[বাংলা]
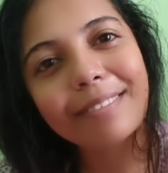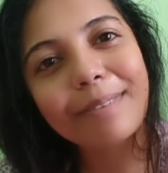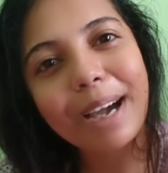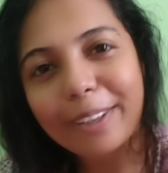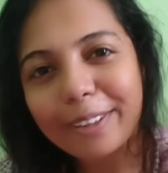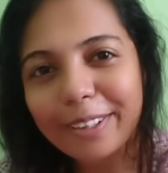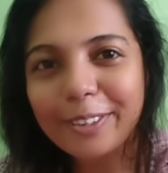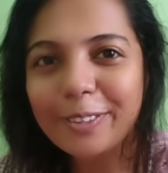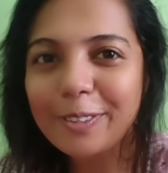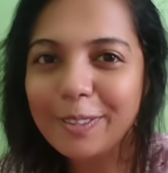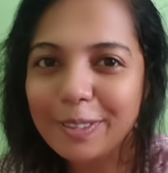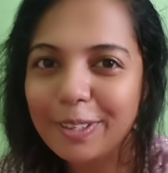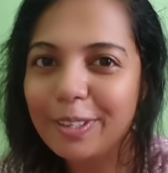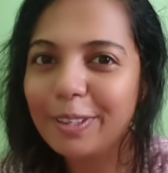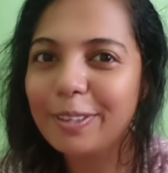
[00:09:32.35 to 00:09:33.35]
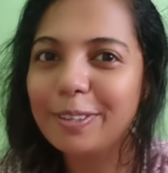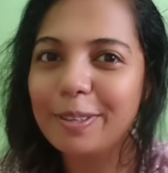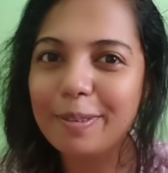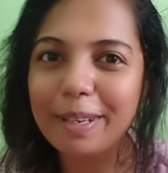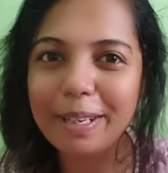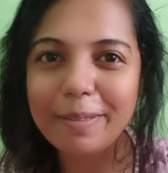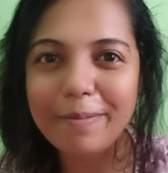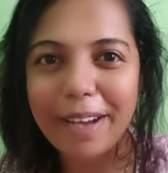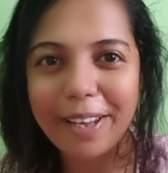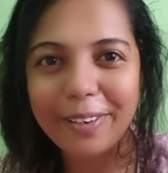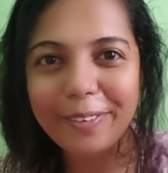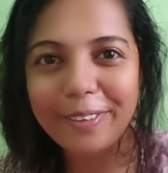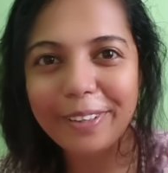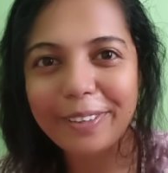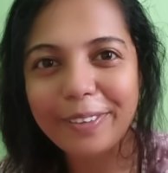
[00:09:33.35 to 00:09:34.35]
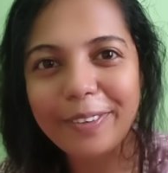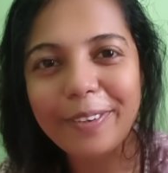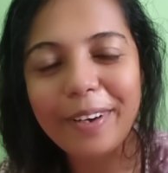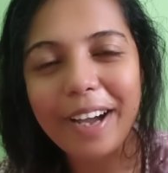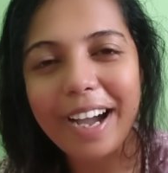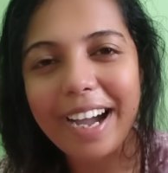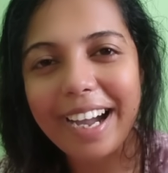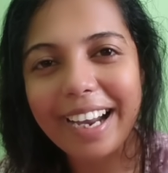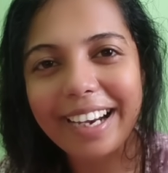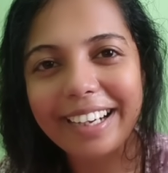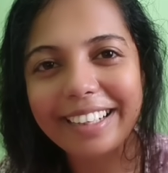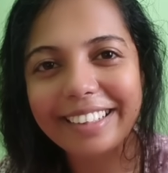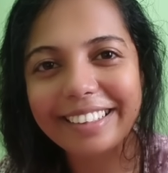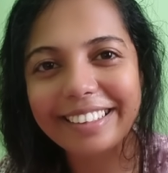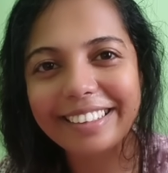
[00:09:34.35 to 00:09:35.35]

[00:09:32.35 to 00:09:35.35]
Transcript: ভালো থেকো সুস্থ থেকো সবাইকে ভালো রেখো আর